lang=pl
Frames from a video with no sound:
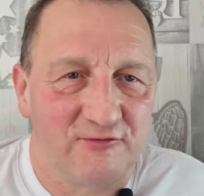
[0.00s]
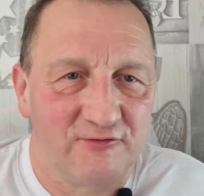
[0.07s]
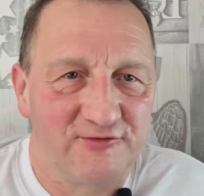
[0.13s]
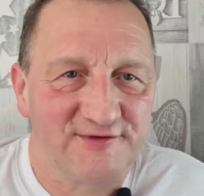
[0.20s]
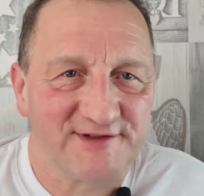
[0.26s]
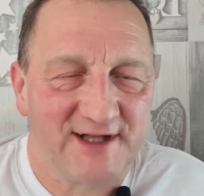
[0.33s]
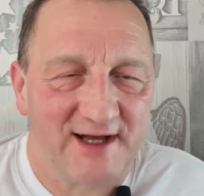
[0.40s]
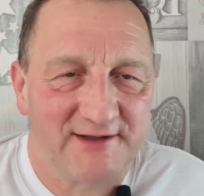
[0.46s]

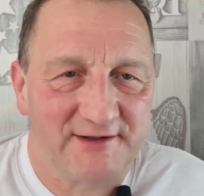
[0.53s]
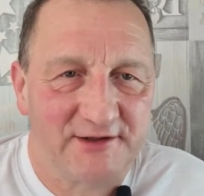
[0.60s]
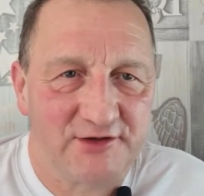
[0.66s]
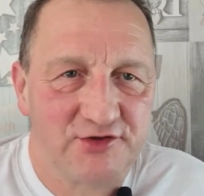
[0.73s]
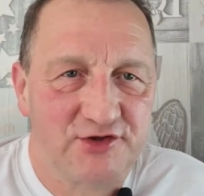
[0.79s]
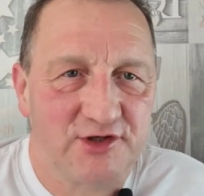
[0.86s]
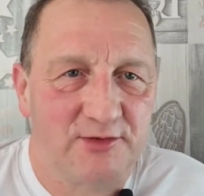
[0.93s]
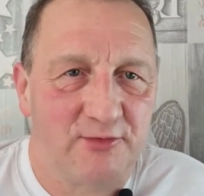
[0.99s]

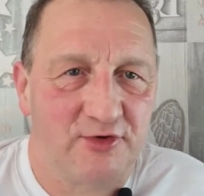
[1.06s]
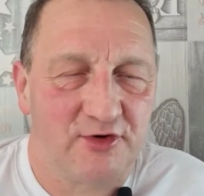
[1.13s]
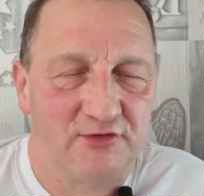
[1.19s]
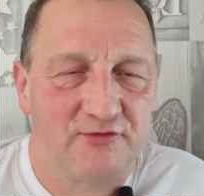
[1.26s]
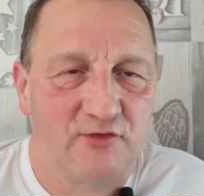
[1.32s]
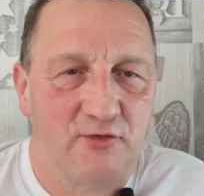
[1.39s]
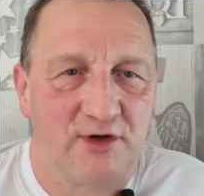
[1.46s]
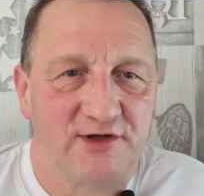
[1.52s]
uznany, czyli
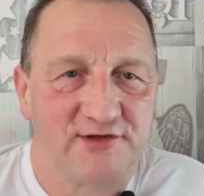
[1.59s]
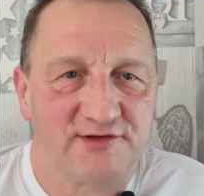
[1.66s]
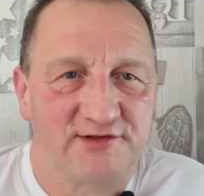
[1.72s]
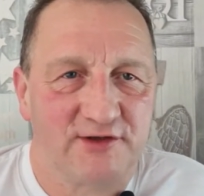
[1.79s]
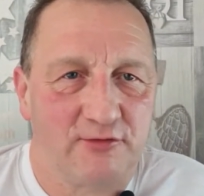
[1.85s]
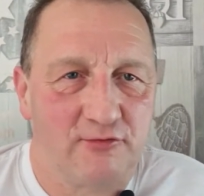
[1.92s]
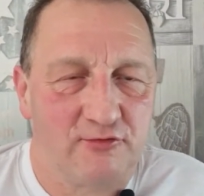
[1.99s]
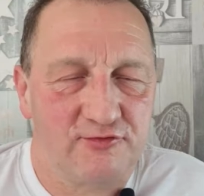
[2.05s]
moje odwołanie
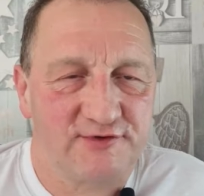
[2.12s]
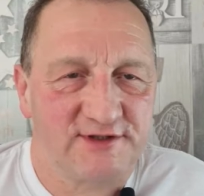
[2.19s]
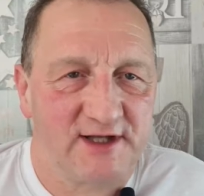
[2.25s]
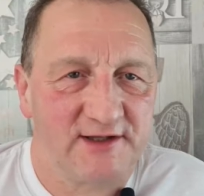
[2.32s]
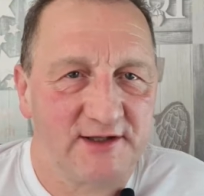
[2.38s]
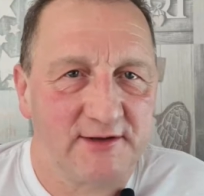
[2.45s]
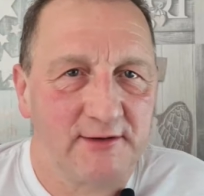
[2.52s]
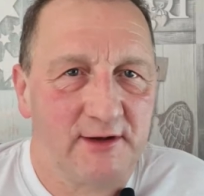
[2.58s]
zostało
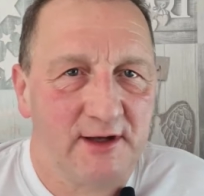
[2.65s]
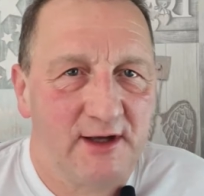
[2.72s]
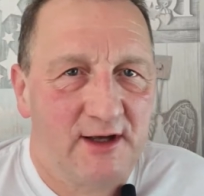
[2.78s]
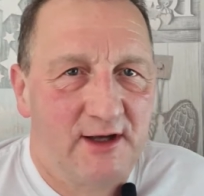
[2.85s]
uznane,